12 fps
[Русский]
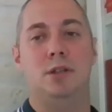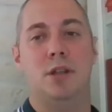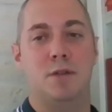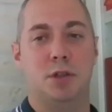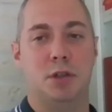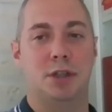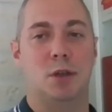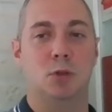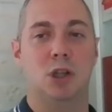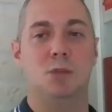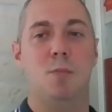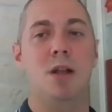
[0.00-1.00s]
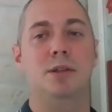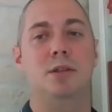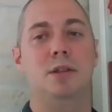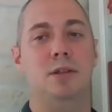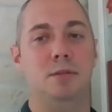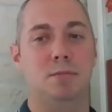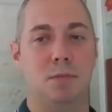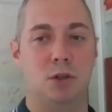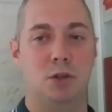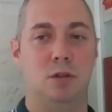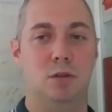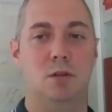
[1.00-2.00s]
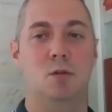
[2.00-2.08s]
Советский Союз распался, значит,